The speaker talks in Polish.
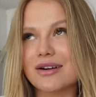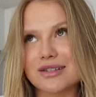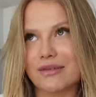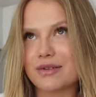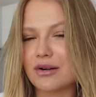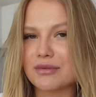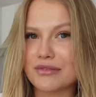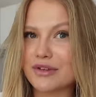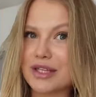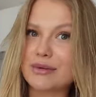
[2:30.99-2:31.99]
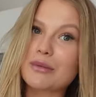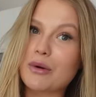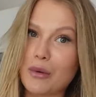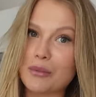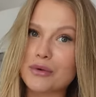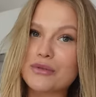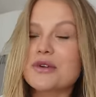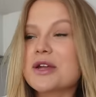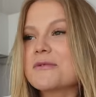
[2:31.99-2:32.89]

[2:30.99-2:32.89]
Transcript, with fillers: O swoją drogą dawno nie jadłam gołąbków,